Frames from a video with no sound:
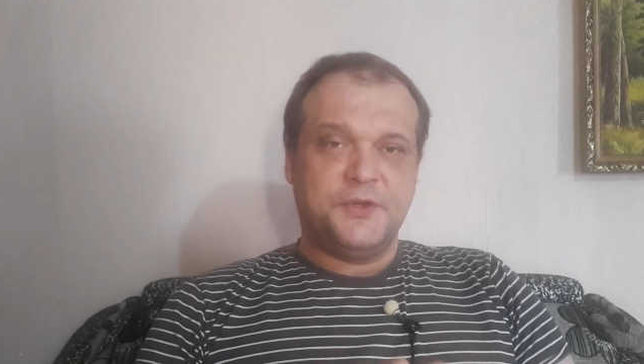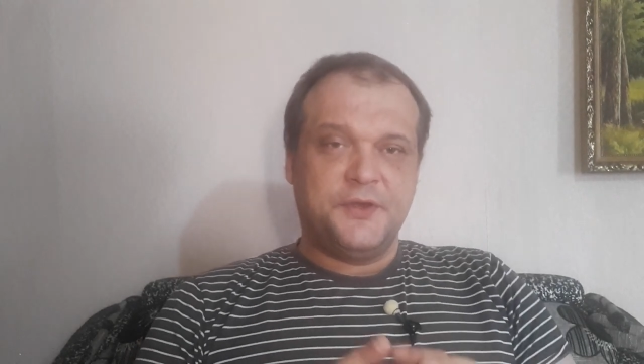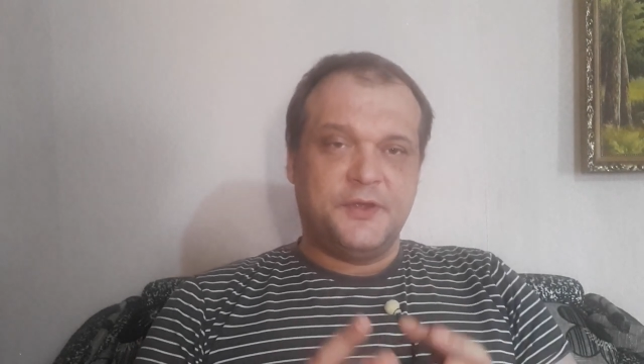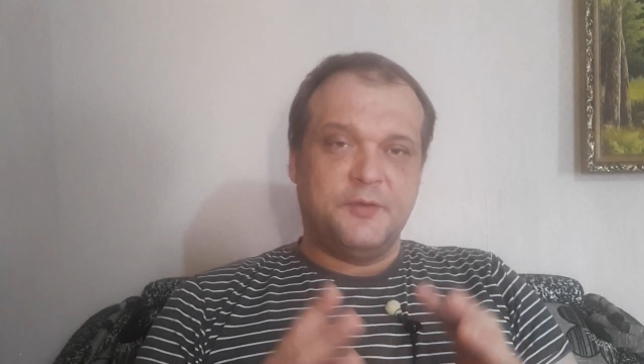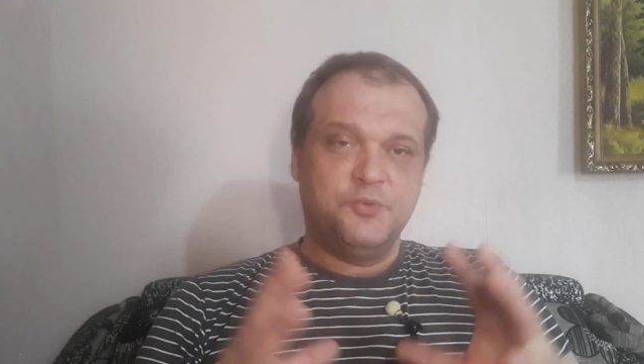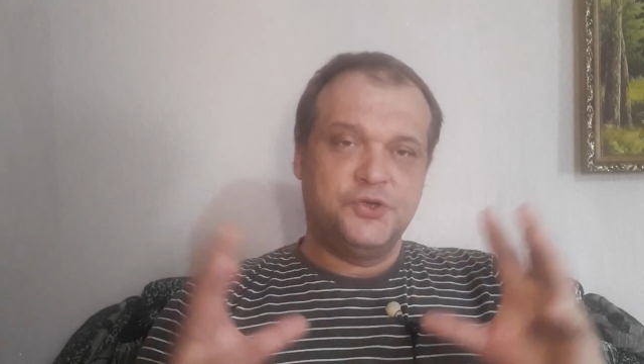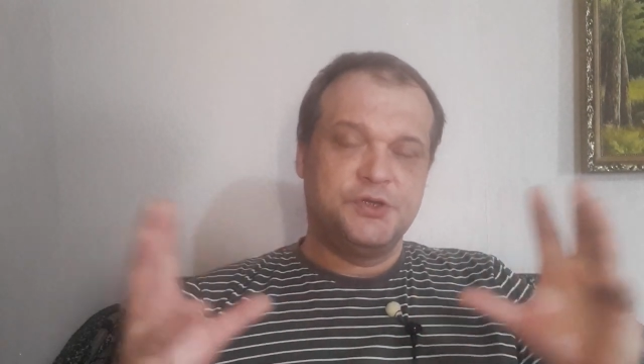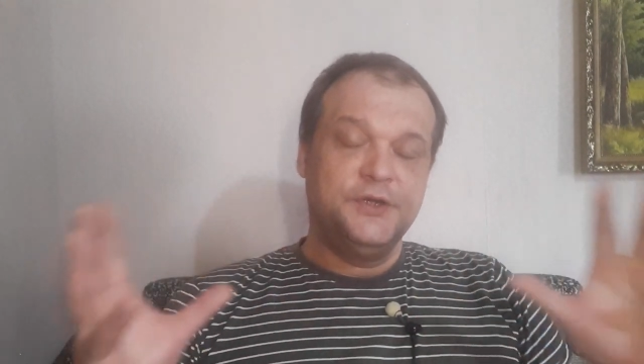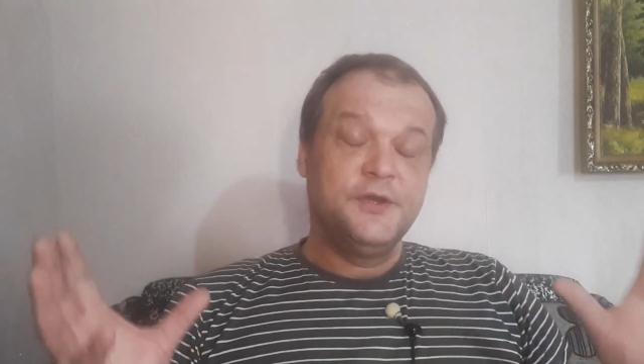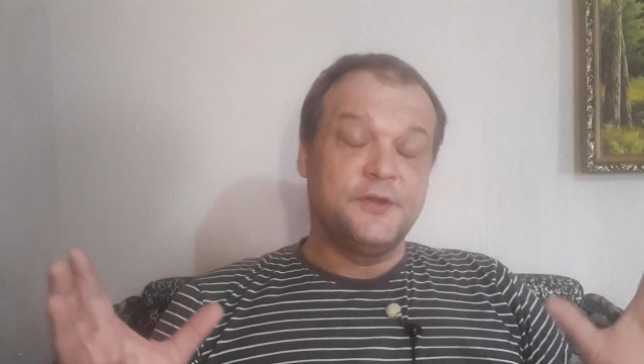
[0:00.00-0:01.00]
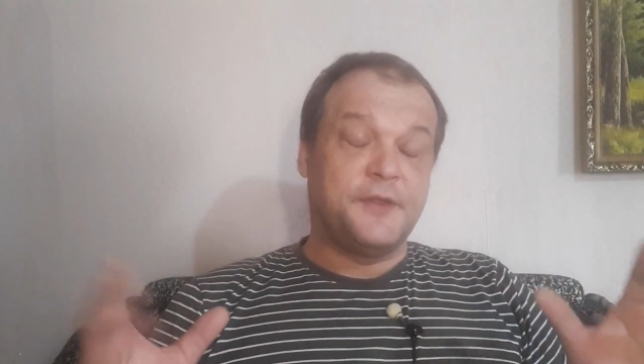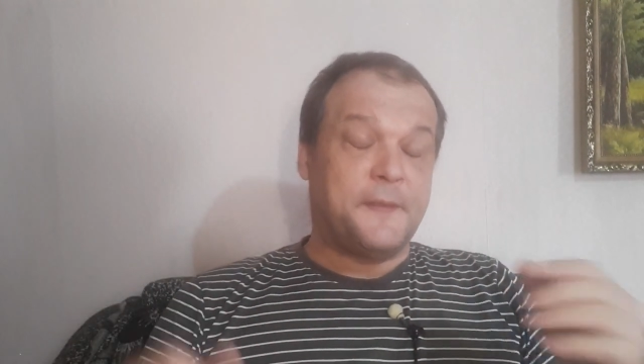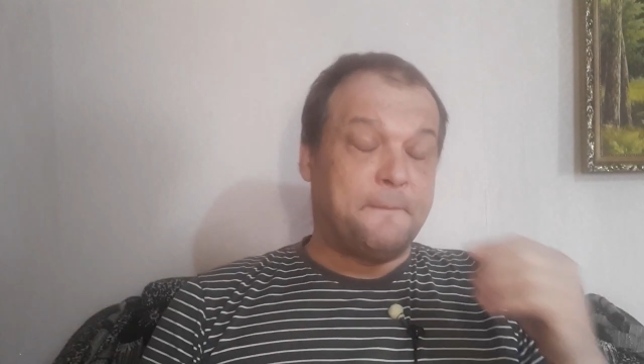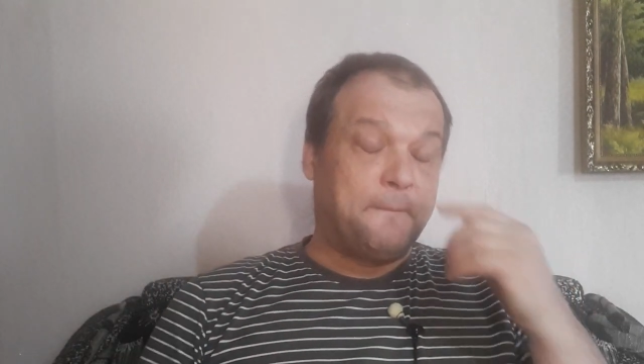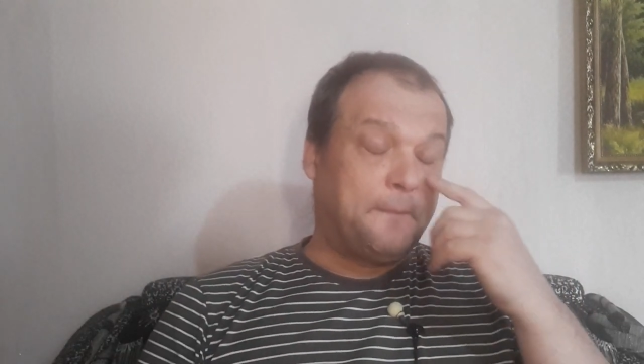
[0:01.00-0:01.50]
такая
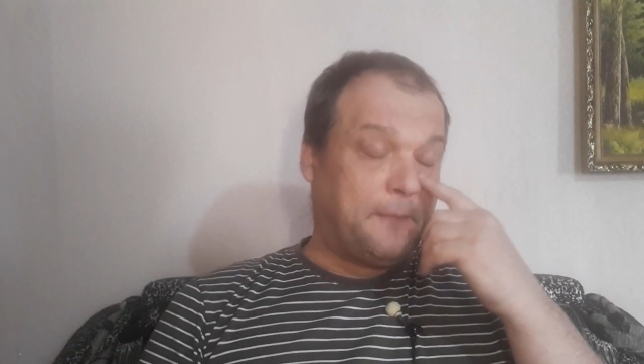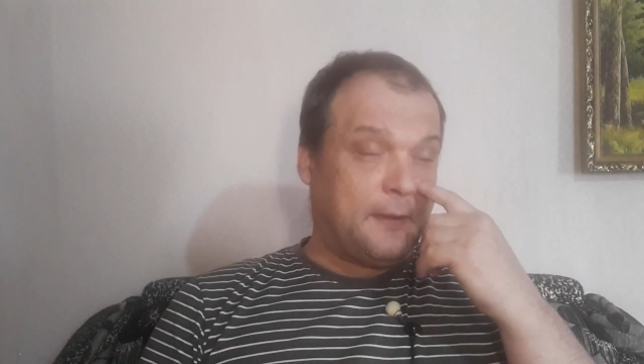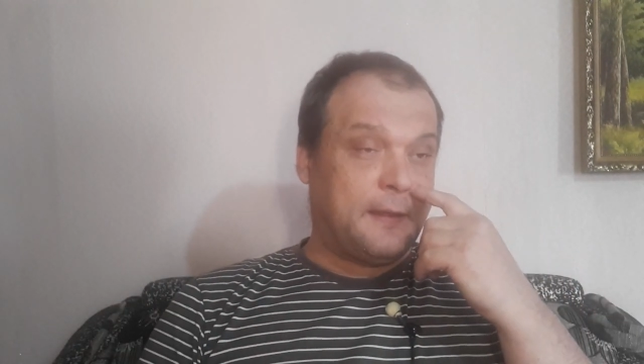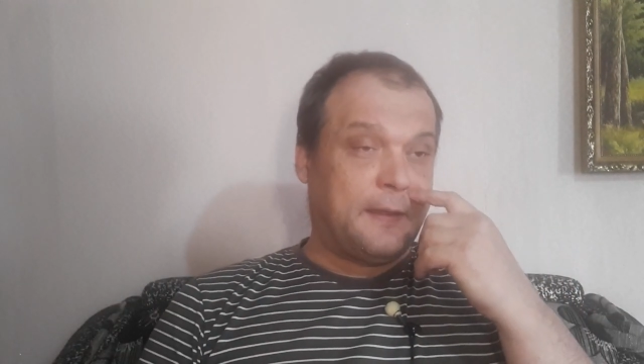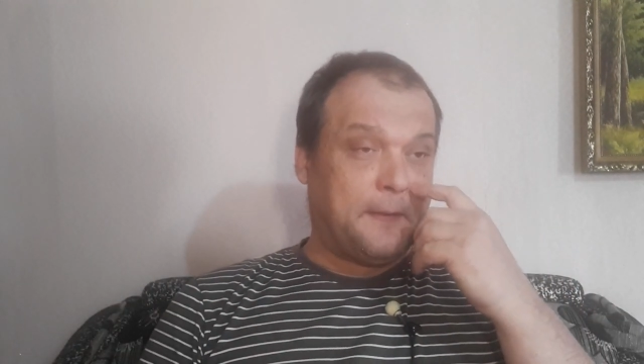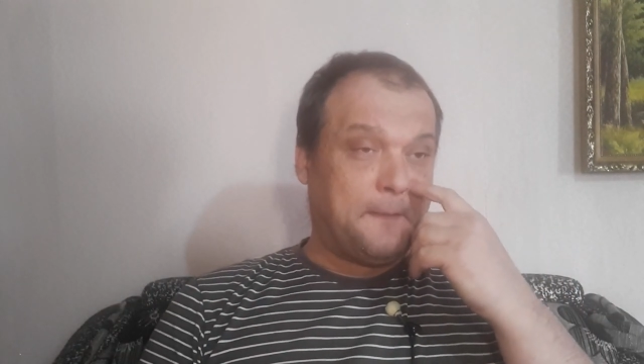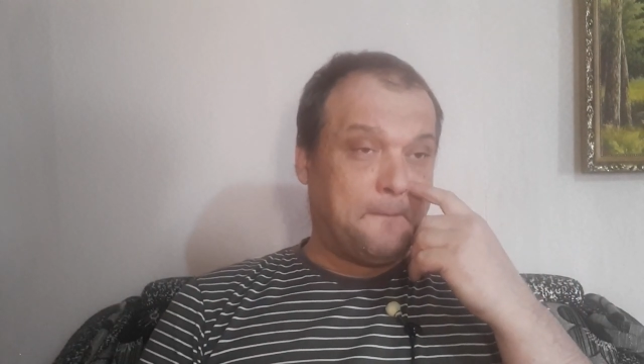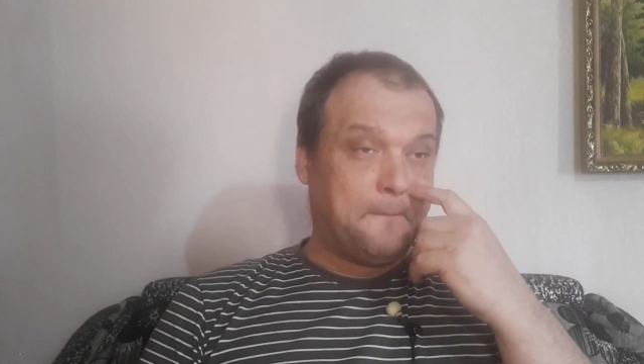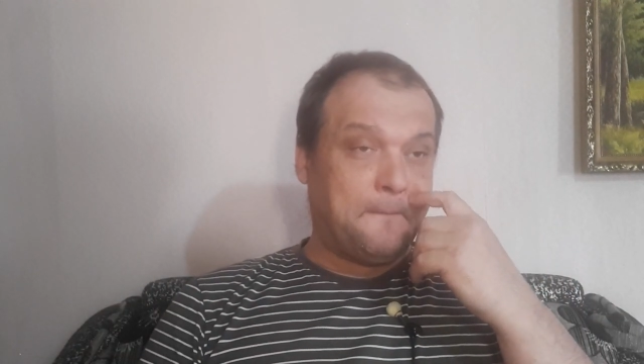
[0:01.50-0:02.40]
обширная, такая.